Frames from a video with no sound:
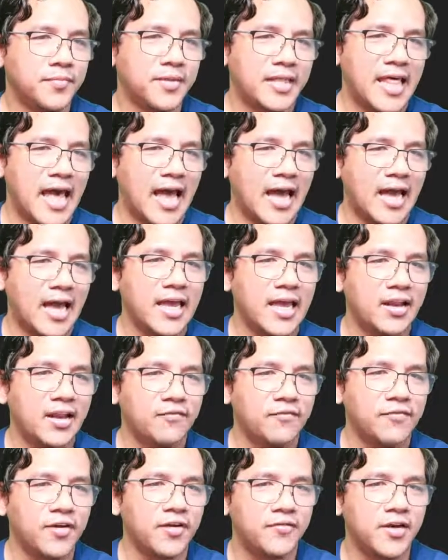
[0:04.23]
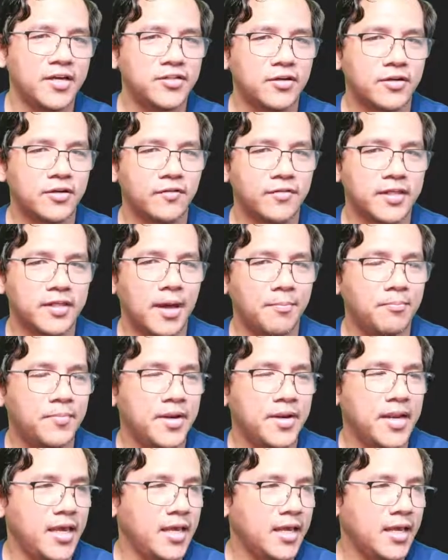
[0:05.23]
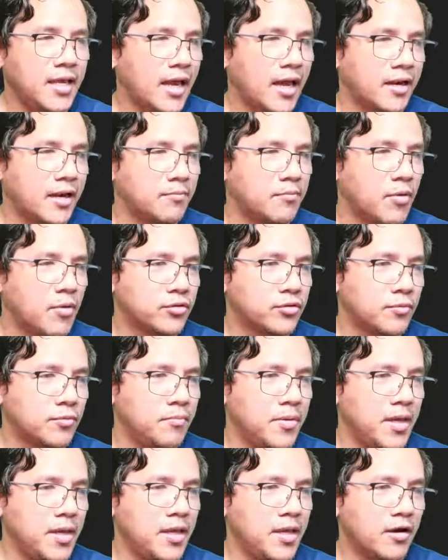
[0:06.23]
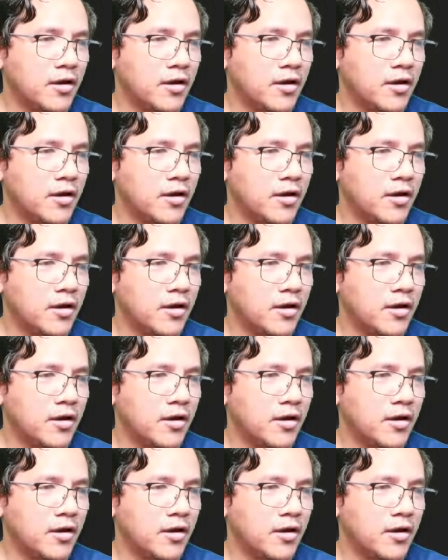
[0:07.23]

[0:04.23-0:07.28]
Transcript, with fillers: the angle of elevation of the top D and bottom B